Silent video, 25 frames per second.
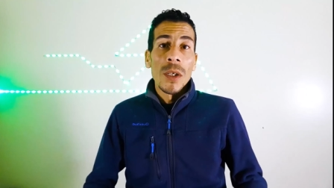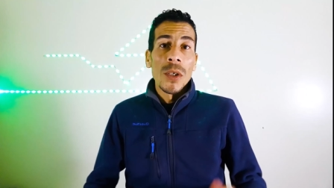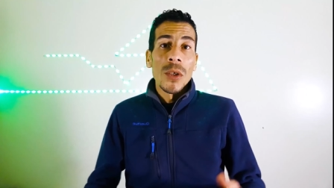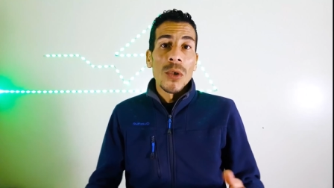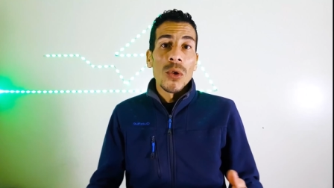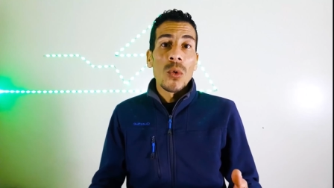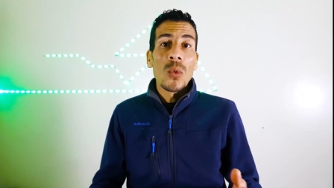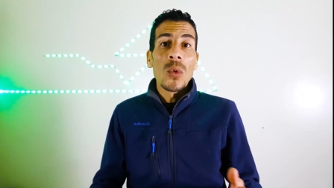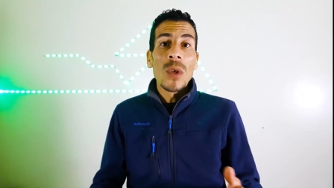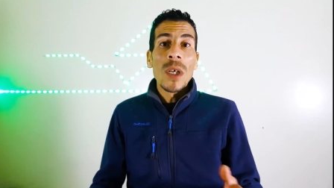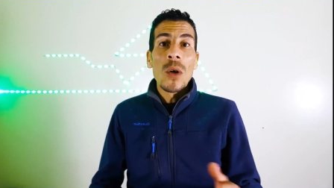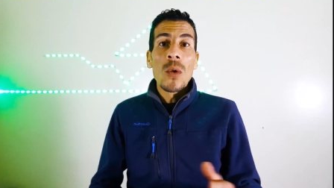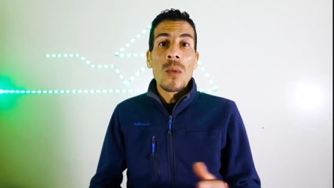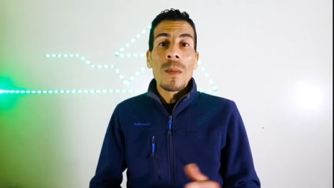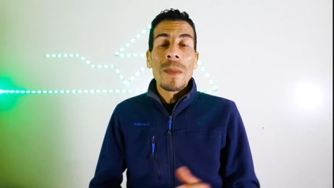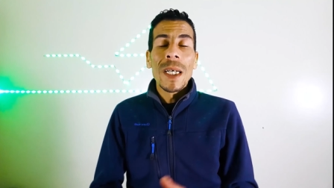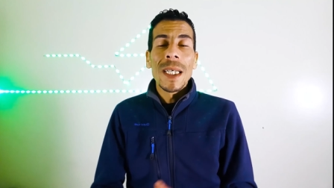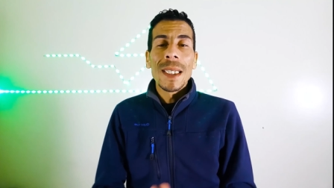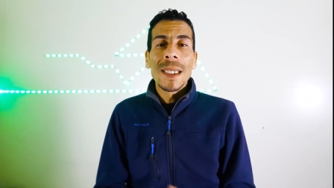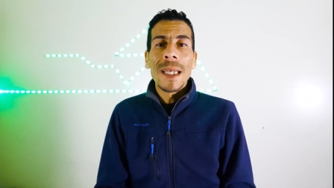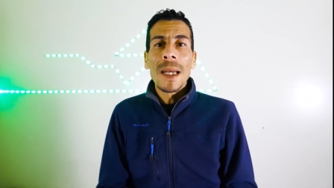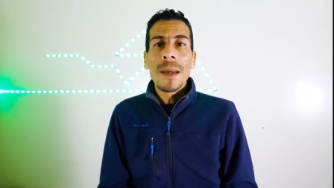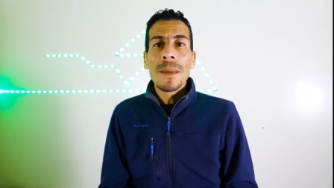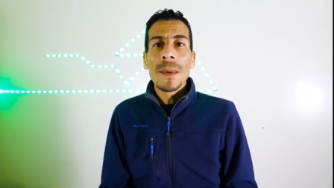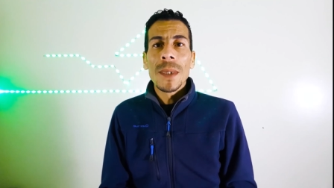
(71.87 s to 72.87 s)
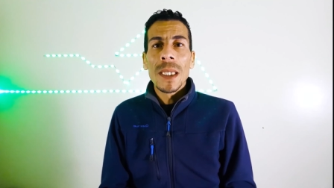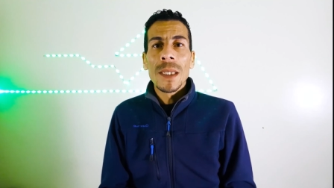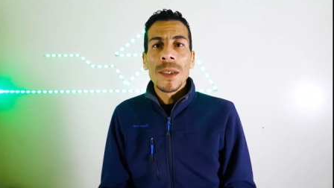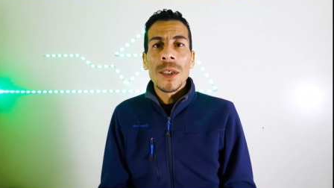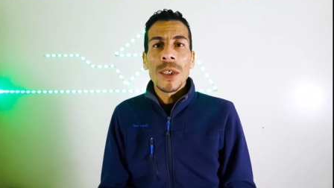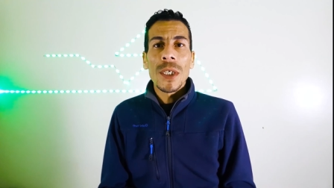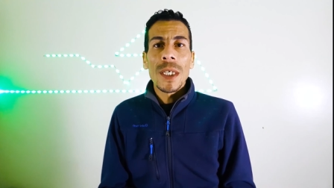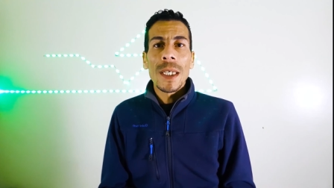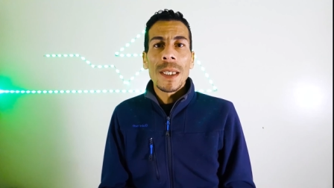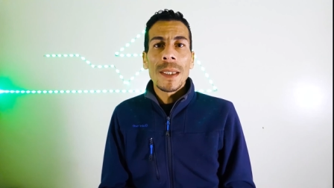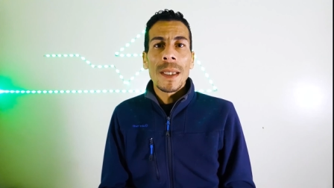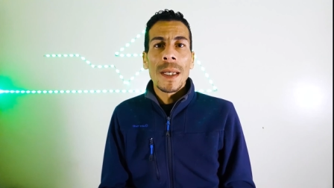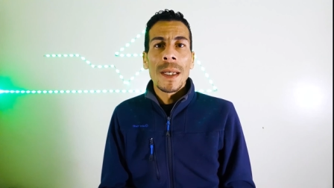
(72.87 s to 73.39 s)
شكون هما هاد عبدة
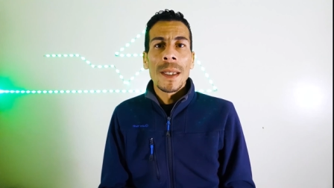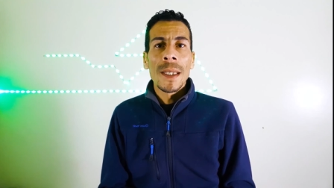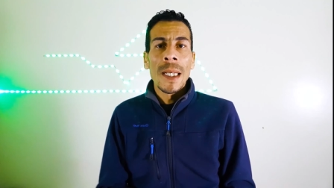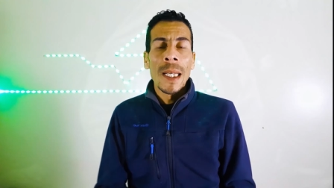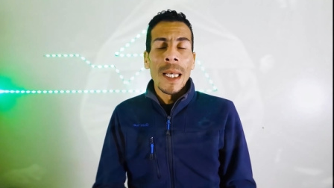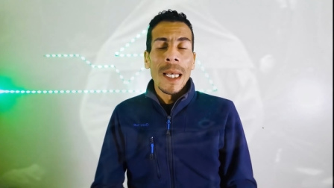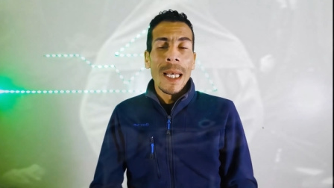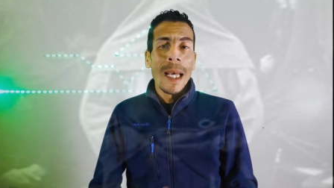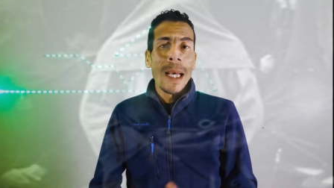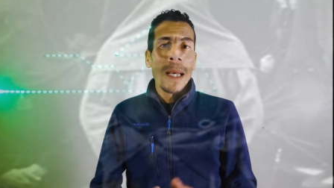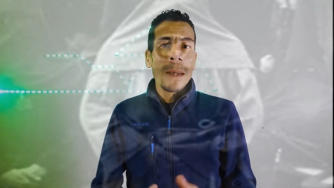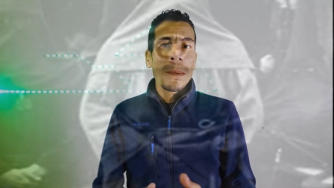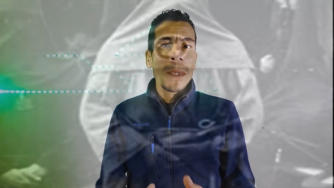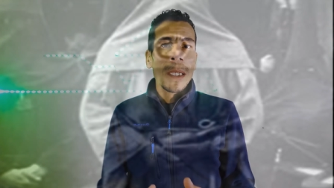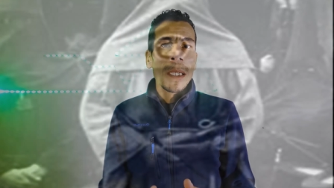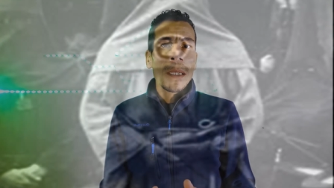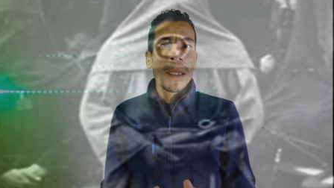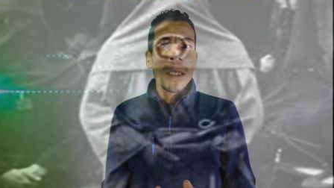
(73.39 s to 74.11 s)
الشيطان عبدة